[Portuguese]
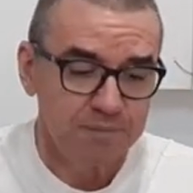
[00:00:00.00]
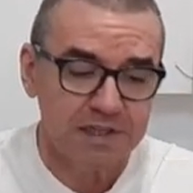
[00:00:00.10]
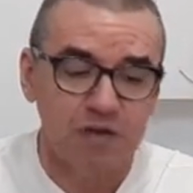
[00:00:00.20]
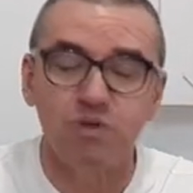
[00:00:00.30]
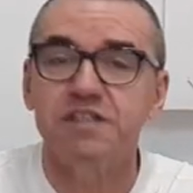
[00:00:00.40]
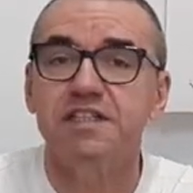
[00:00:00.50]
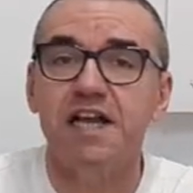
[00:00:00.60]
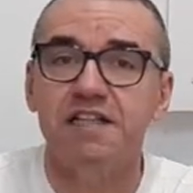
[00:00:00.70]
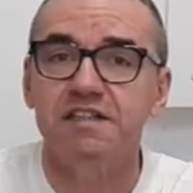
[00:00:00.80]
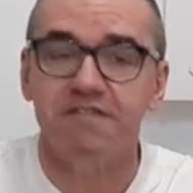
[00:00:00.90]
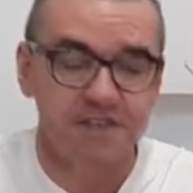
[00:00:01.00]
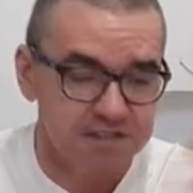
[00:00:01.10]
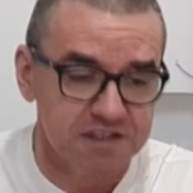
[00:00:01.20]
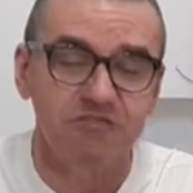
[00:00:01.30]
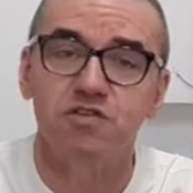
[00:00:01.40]
pela quantidade de
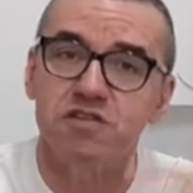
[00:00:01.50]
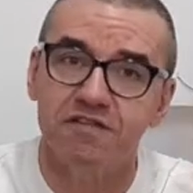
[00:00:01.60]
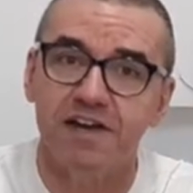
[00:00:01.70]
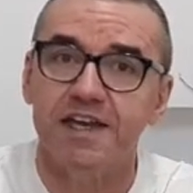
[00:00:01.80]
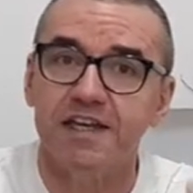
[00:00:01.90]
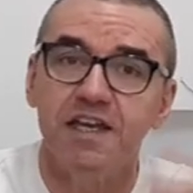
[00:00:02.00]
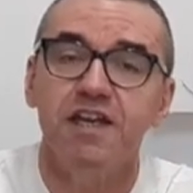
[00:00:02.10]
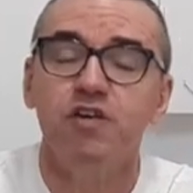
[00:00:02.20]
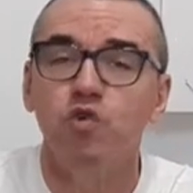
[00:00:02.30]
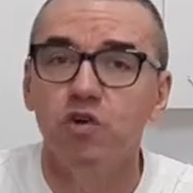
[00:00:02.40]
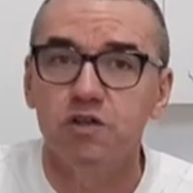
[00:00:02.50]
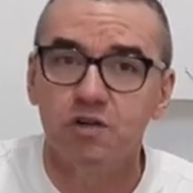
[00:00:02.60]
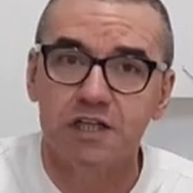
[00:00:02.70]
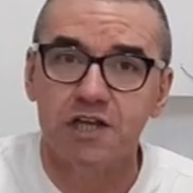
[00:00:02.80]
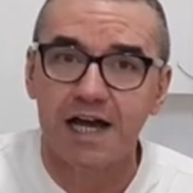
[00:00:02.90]
vezes que você vai
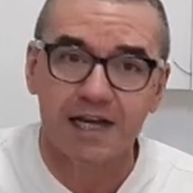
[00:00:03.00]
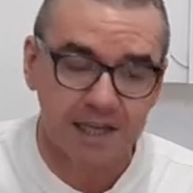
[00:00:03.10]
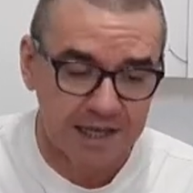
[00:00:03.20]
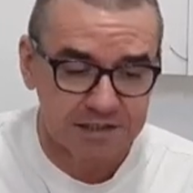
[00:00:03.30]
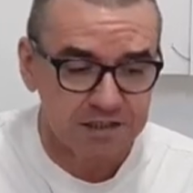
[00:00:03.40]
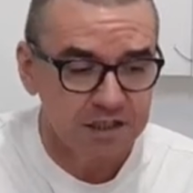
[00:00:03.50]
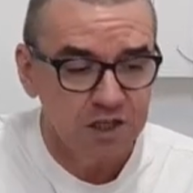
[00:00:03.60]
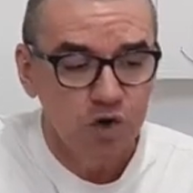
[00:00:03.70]
encordoando a raquete,